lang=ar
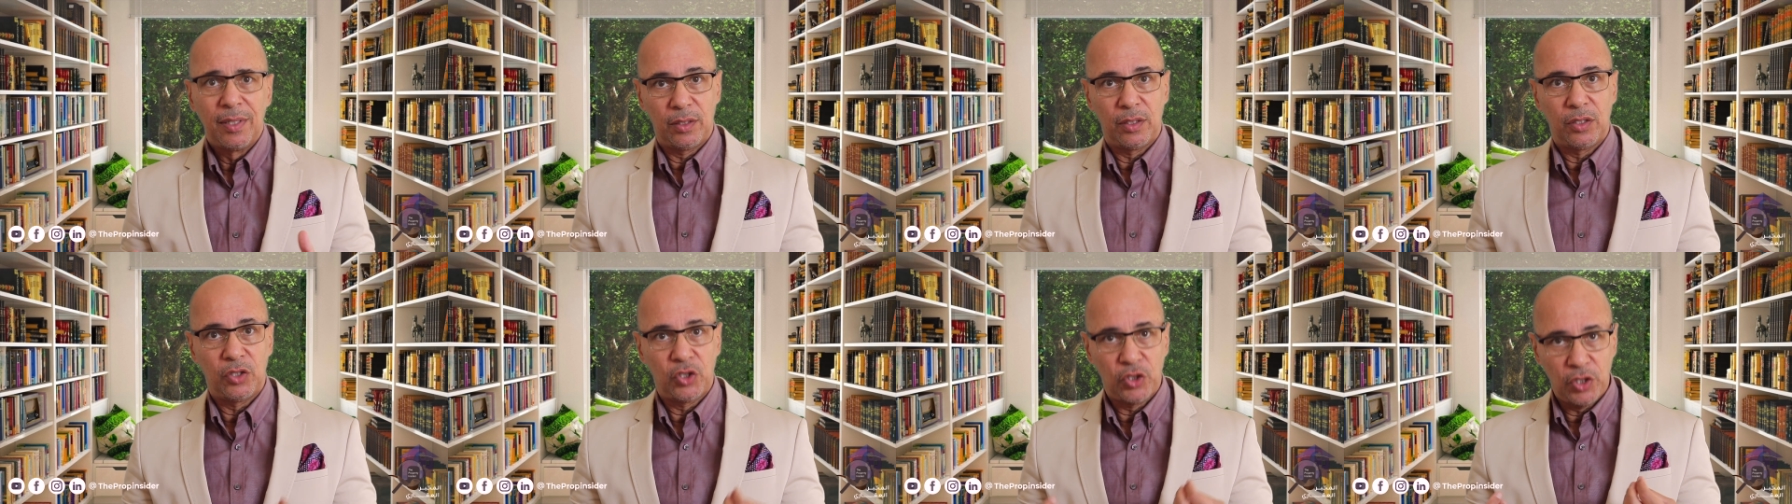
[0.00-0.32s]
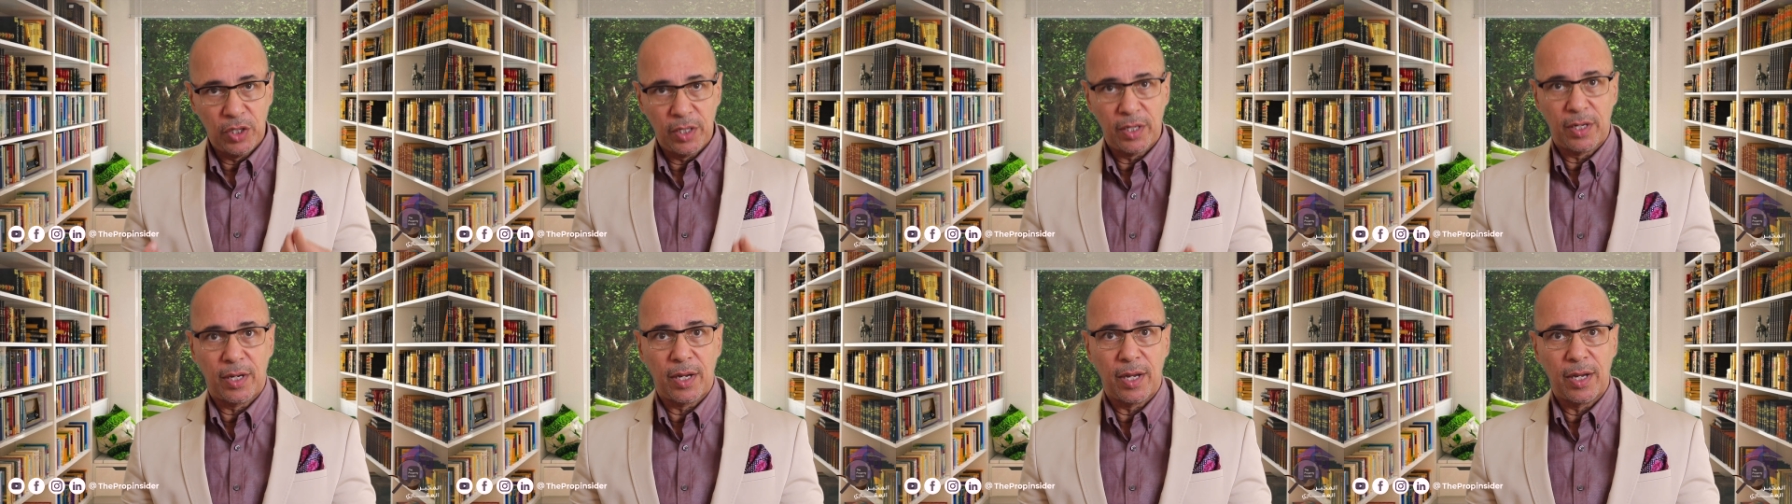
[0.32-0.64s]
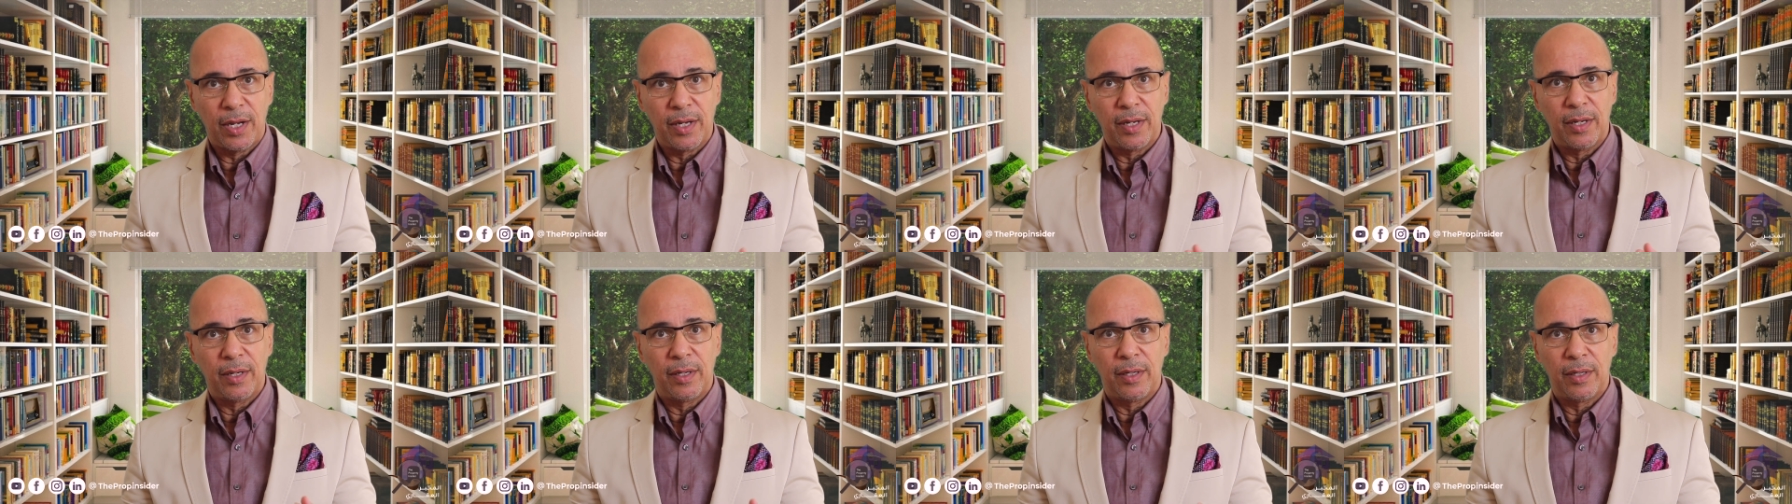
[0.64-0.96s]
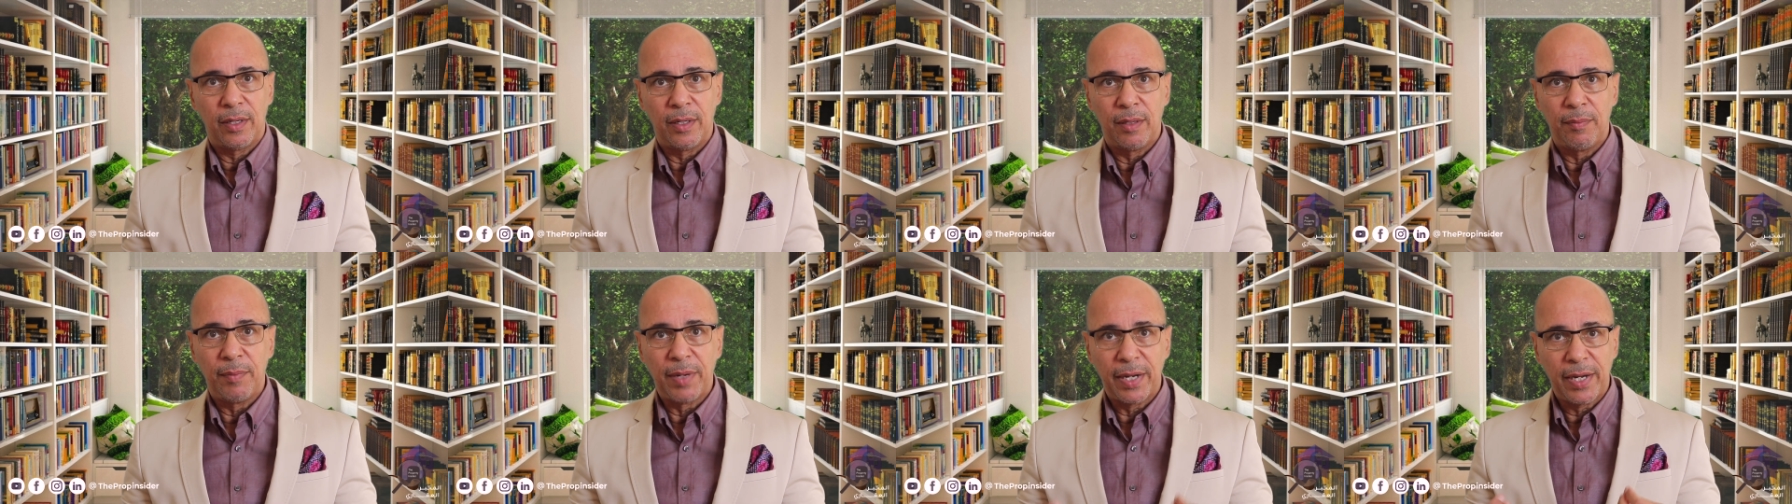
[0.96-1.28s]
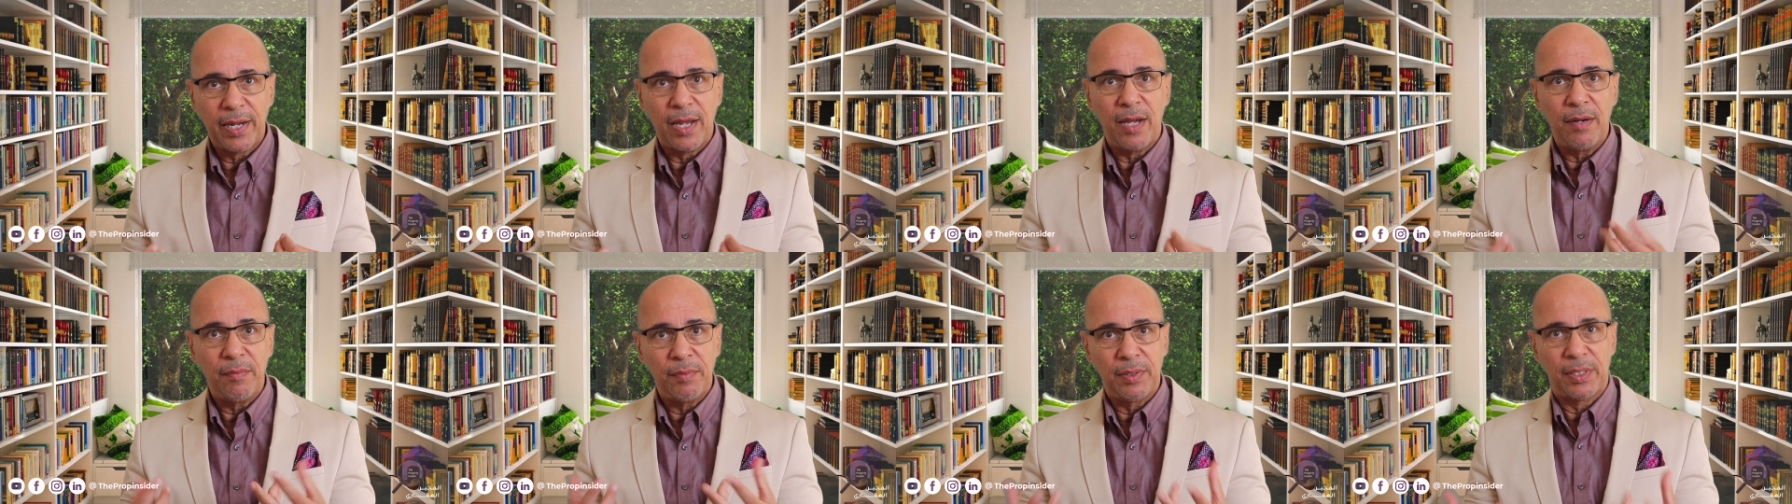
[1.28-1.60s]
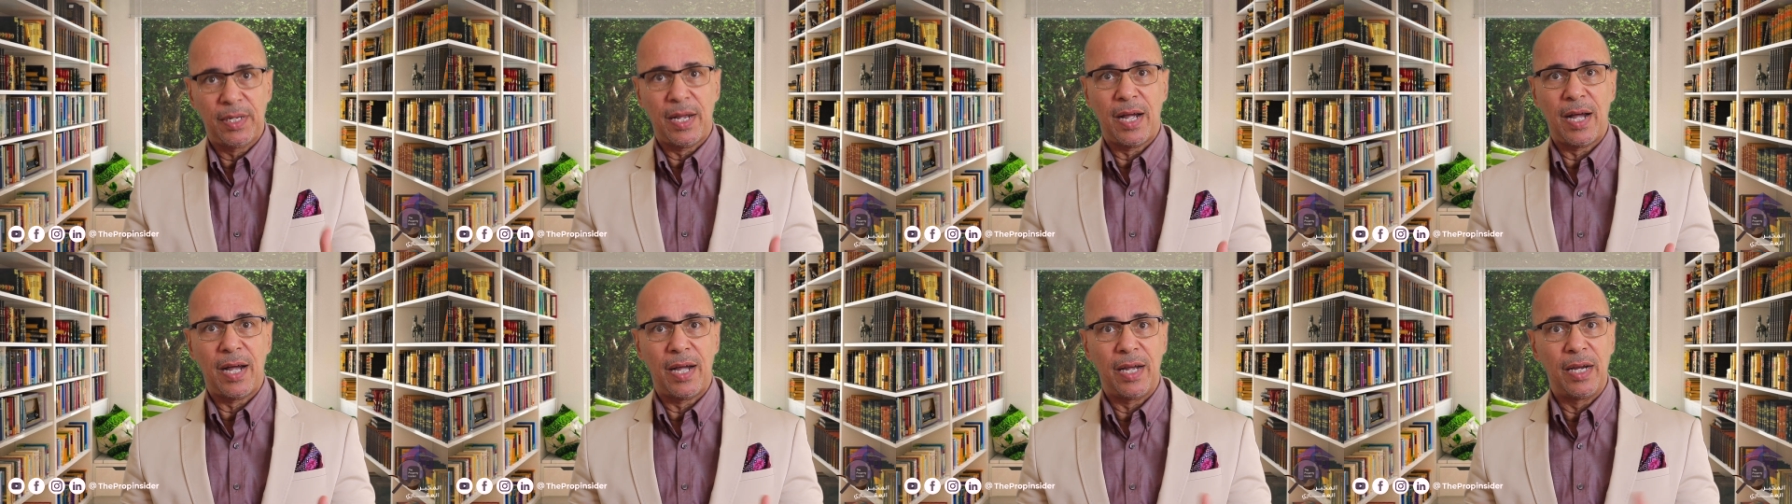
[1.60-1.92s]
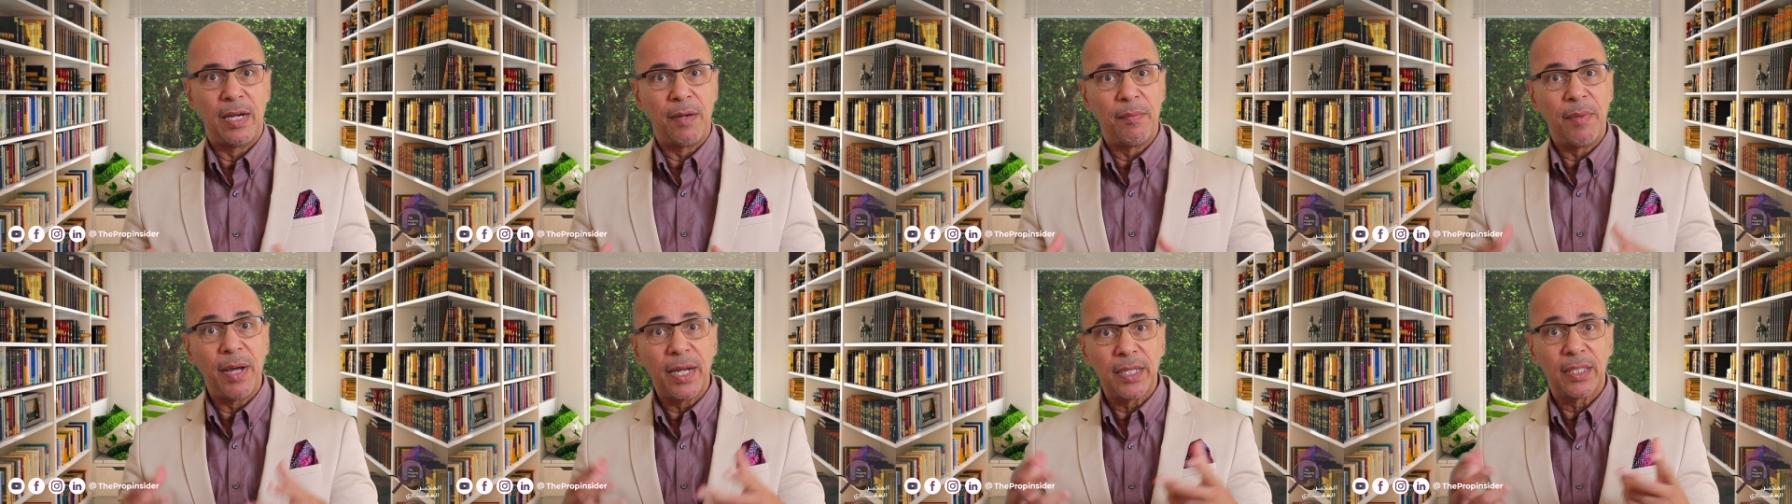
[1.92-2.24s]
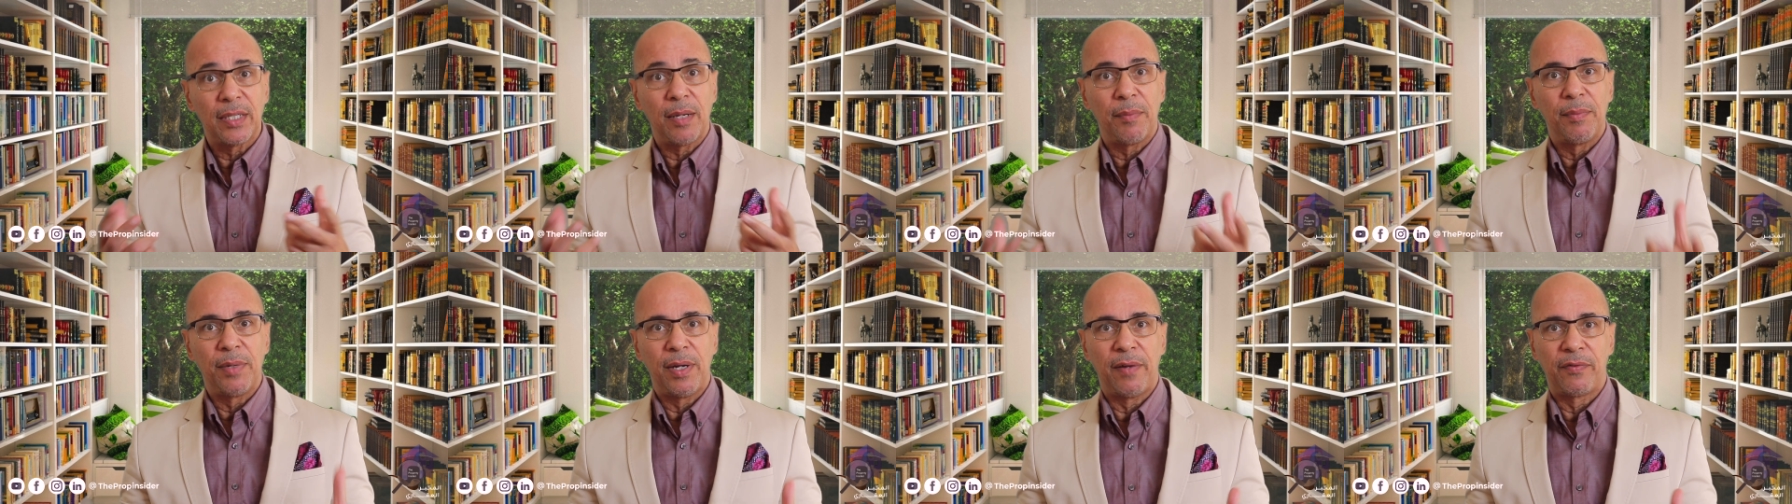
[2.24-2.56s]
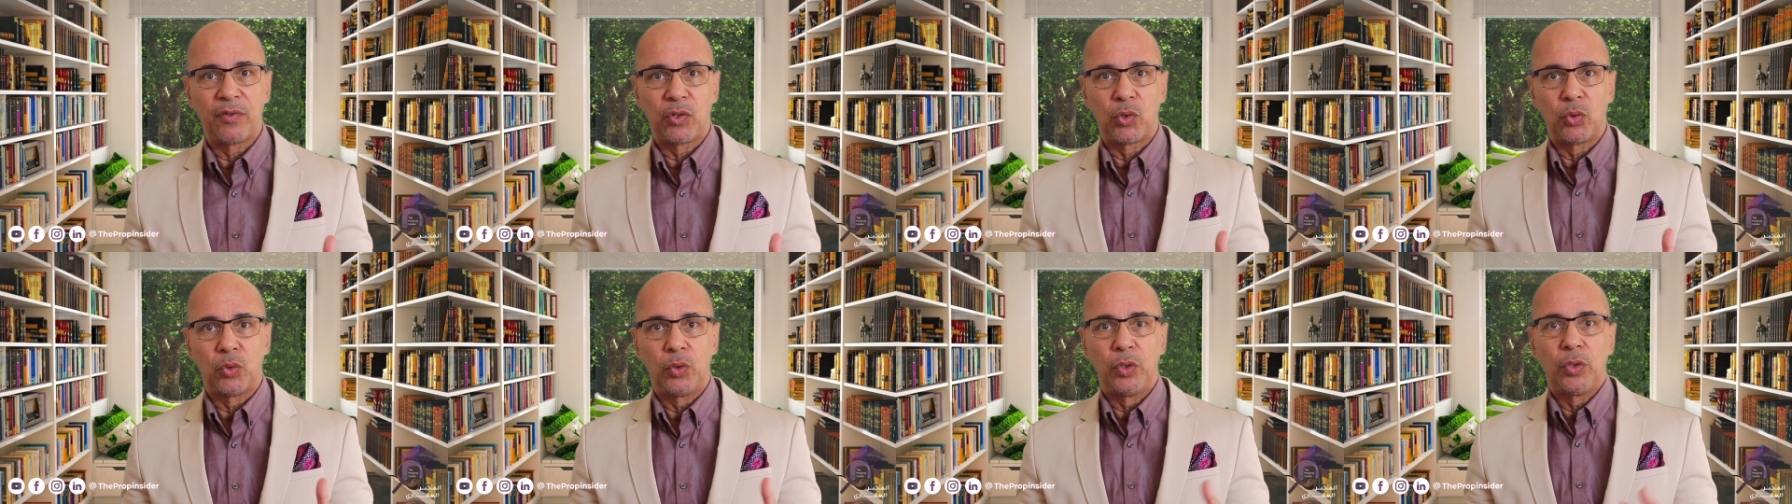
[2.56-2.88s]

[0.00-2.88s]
شركه المكان بتاعها المكتب نفسه